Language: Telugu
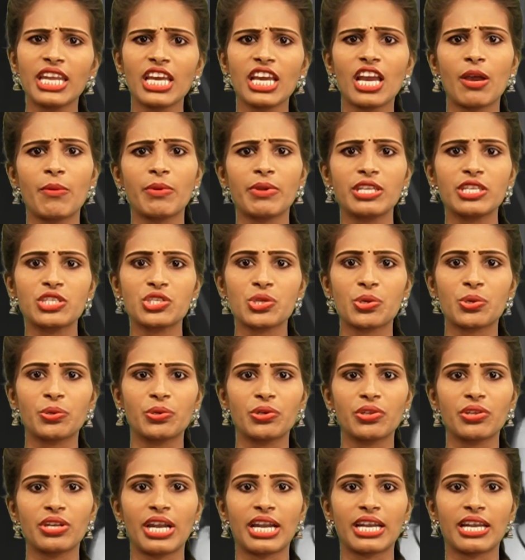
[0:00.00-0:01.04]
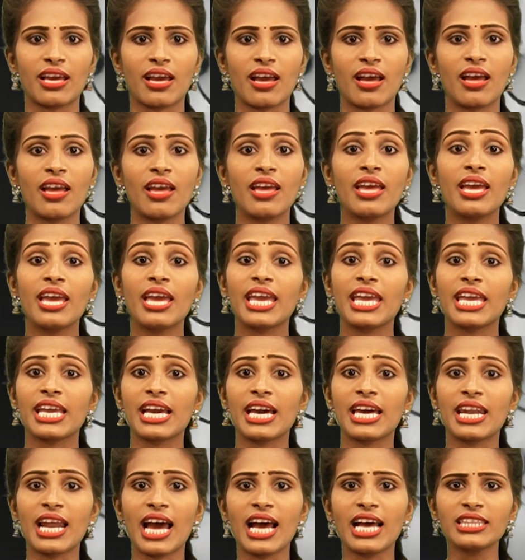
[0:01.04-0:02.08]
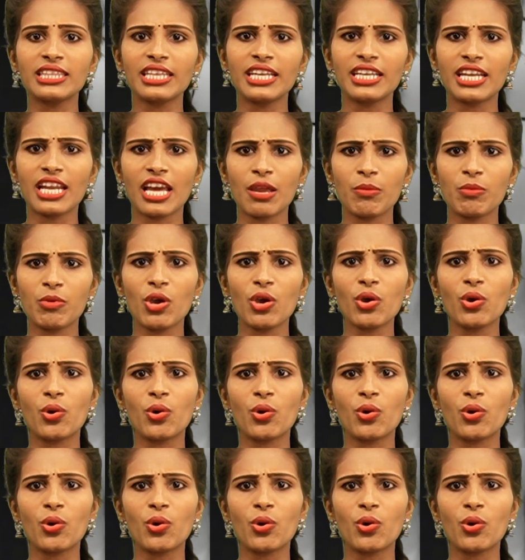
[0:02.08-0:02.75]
అన్ని గమనించుకుంటారట ఇక రాత్రి టైంలో